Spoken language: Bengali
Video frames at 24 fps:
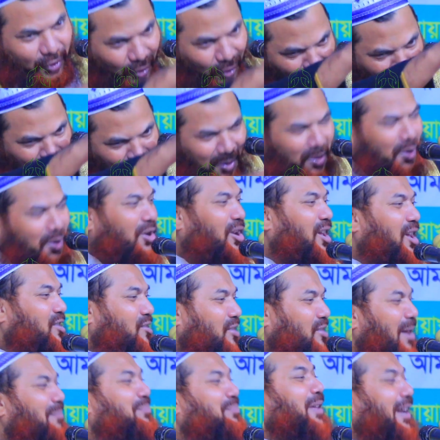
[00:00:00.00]
জঙ্গলের
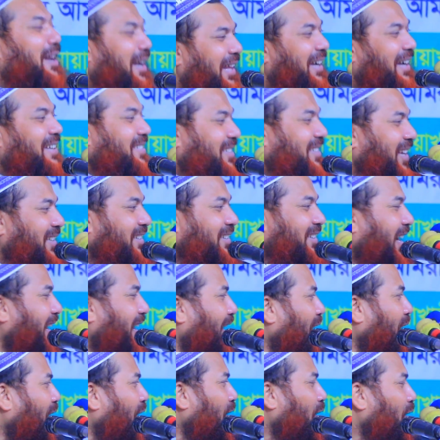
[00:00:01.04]
সামনে লেকচার
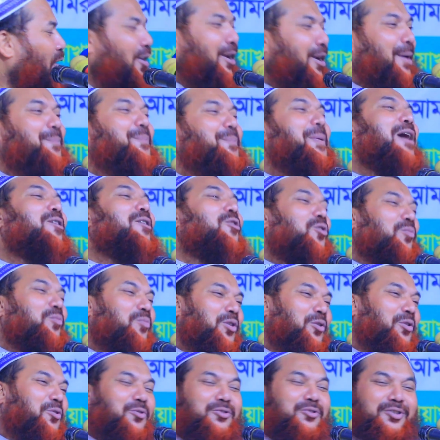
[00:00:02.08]
দেয় ওরা পাগল
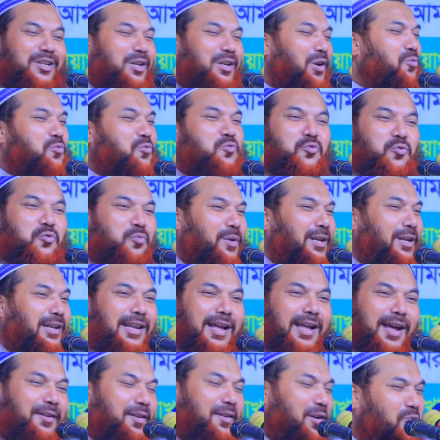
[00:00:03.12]
মনে করছে না
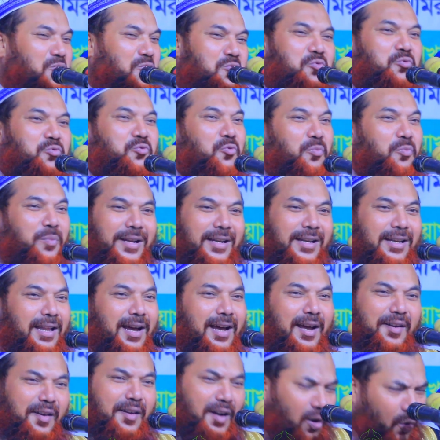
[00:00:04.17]
উজুবিল্লা না
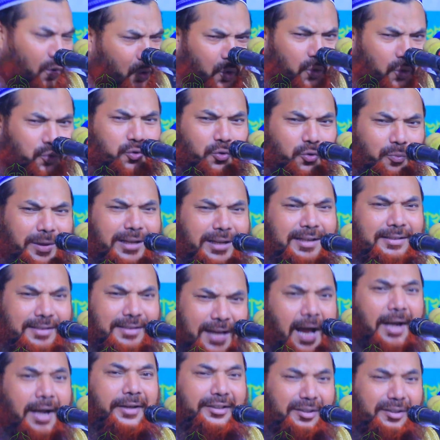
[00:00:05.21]
উজুবিল্লা না
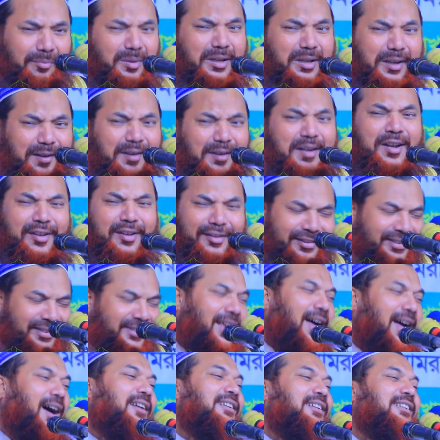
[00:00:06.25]
উজুবিল্লাহ হিমিন
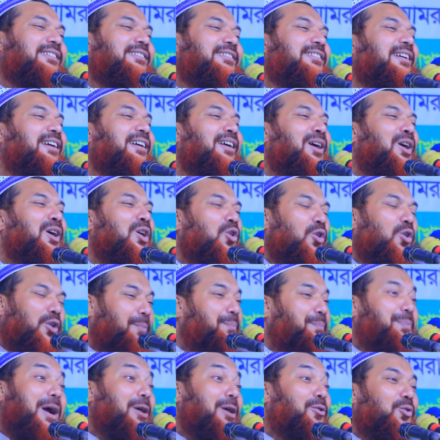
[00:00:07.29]
জালিম
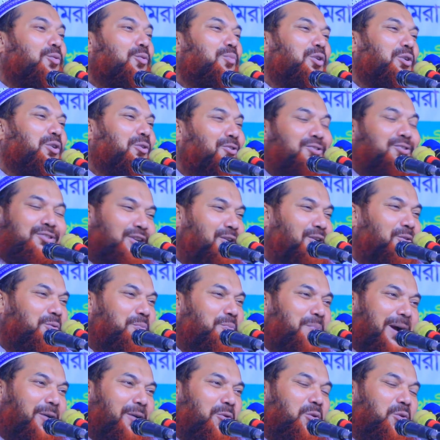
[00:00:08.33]
ওরা পাগল মনে করছে
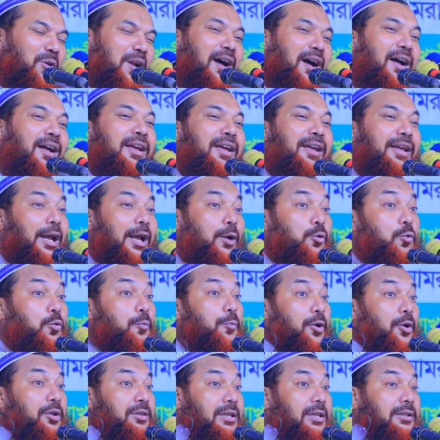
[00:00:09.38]
কিন্তু পাগল না একটু
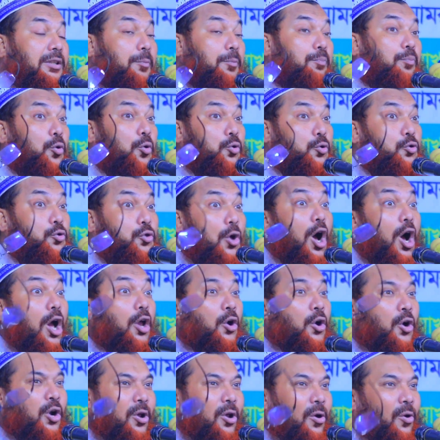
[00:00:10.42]
পরে তাদের
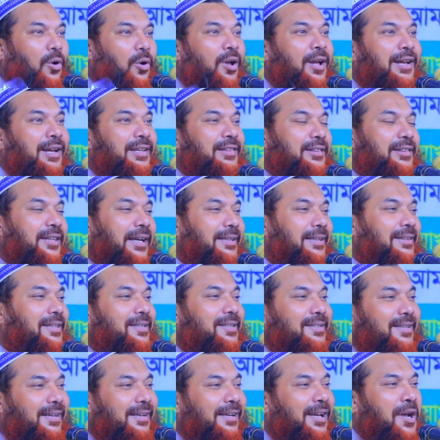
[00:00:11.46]
বোধোদয় হলো
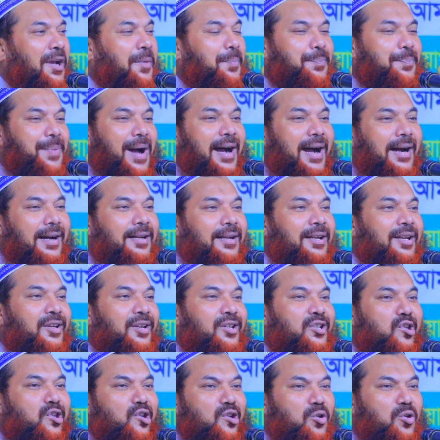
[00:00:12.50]
দেখতেছে বাঘ
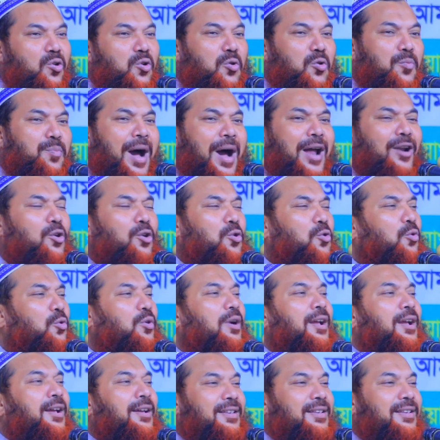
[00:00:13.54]
সিংহ ভাল্লুক